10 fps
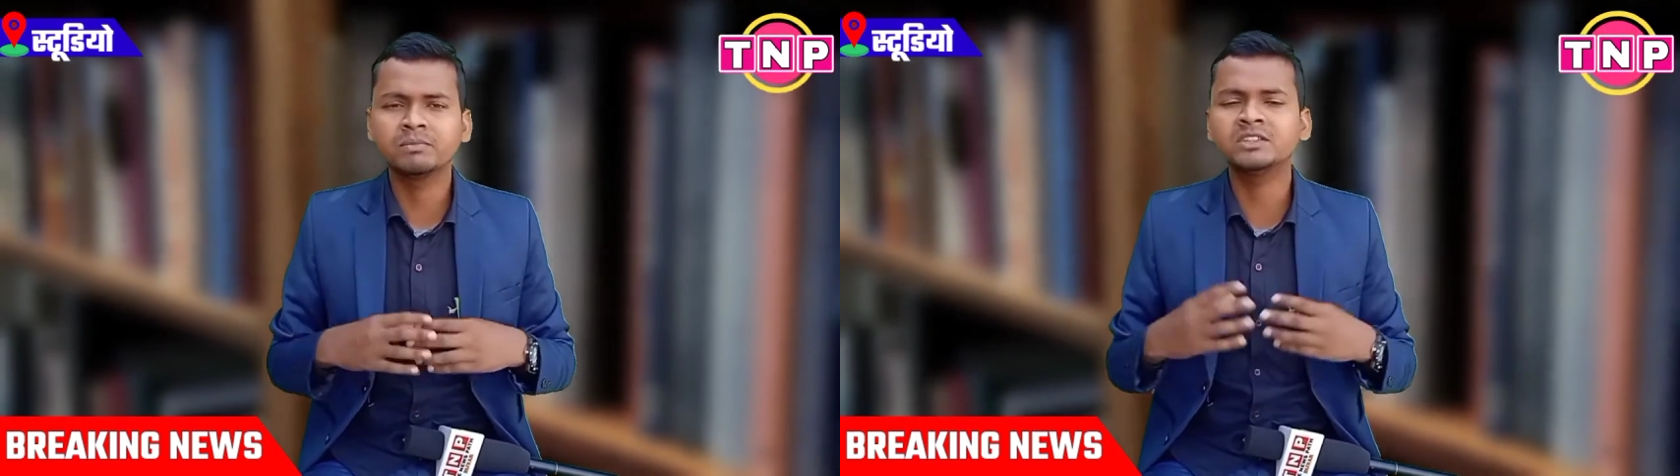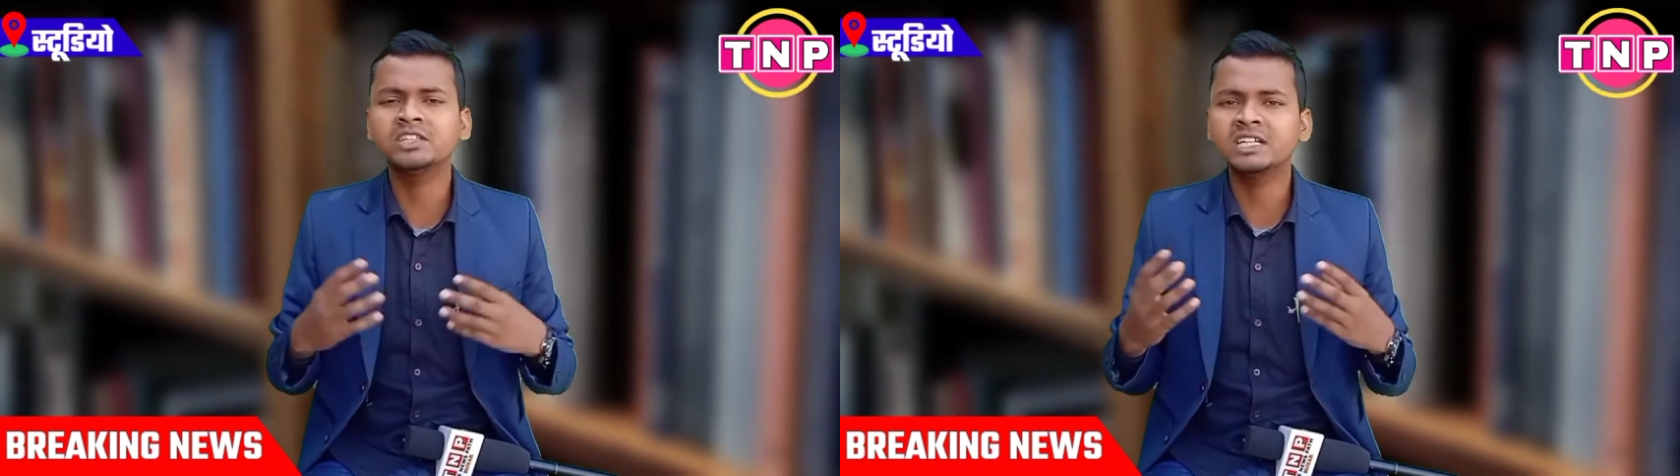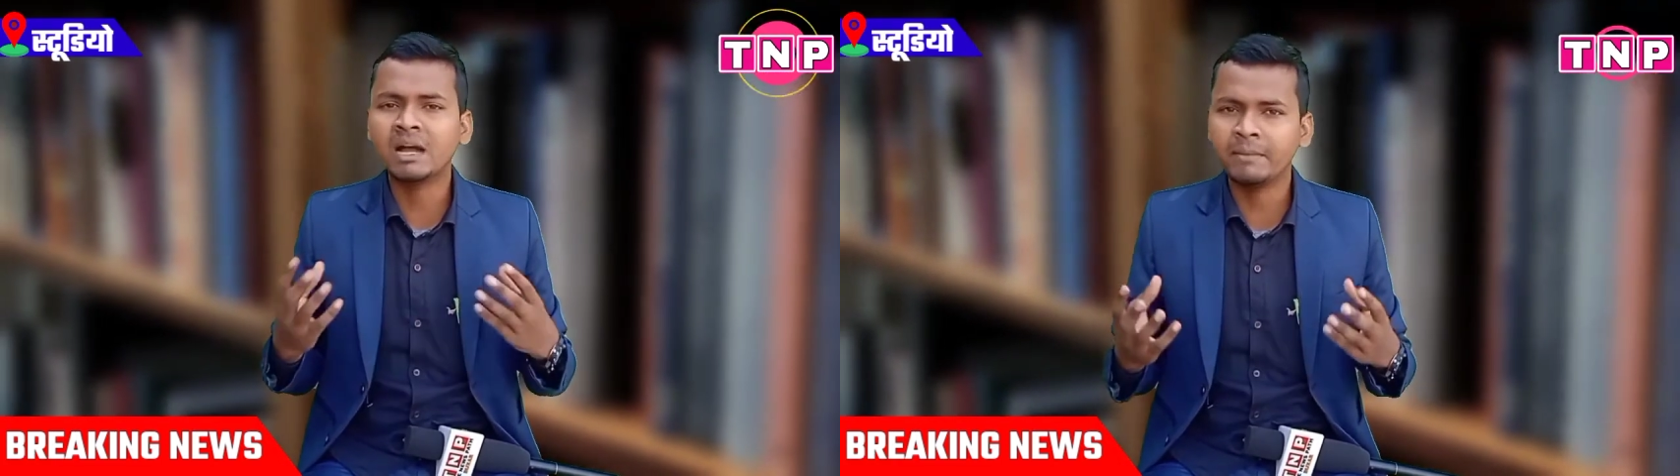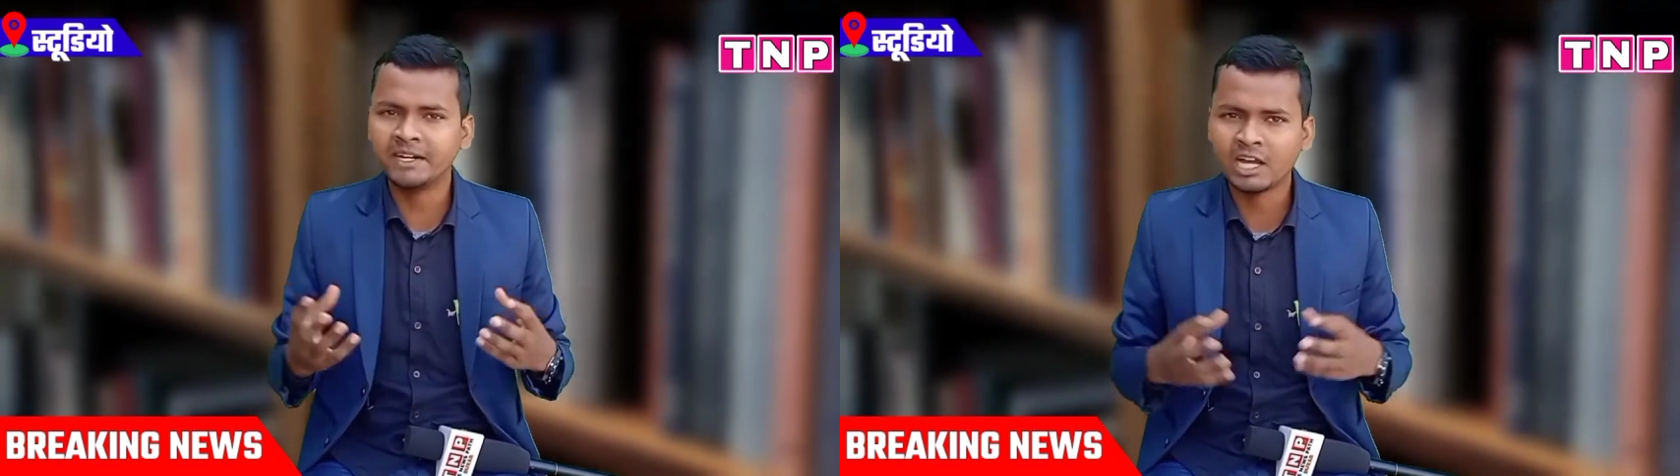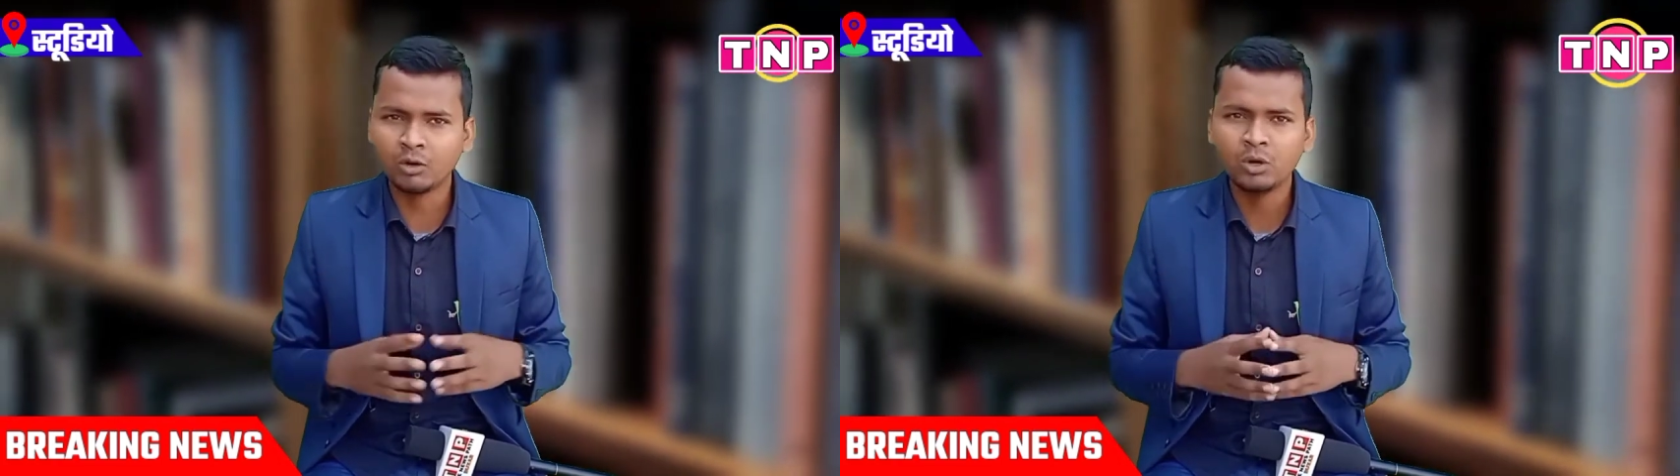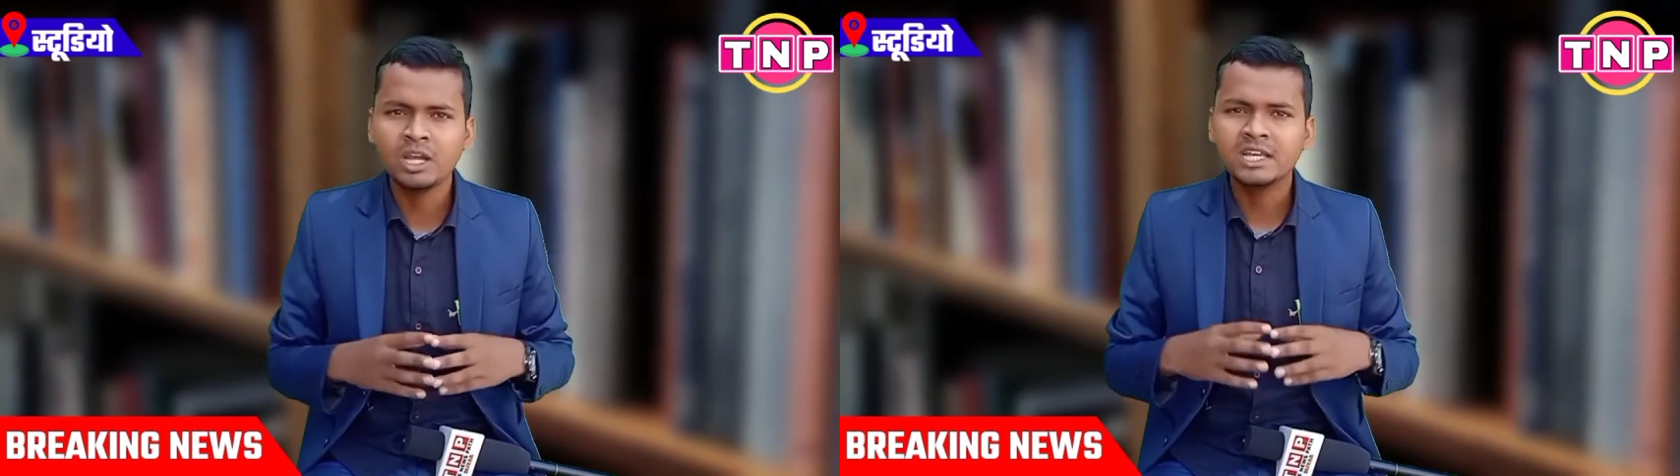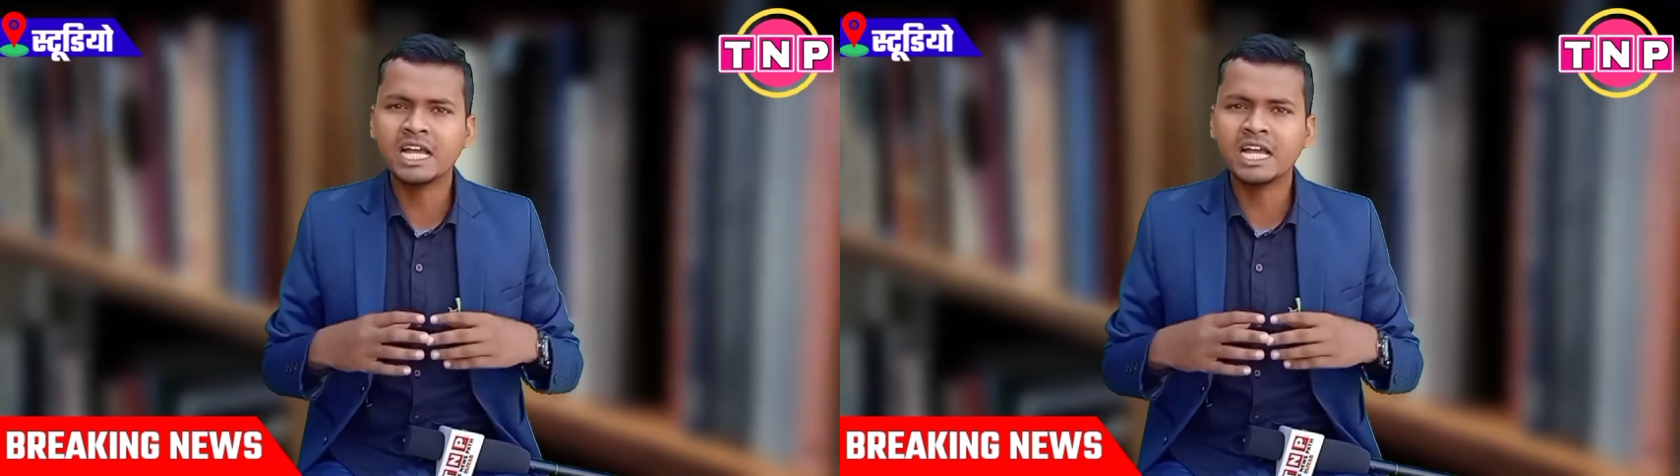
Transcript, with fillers: मंत्री का बेटा हो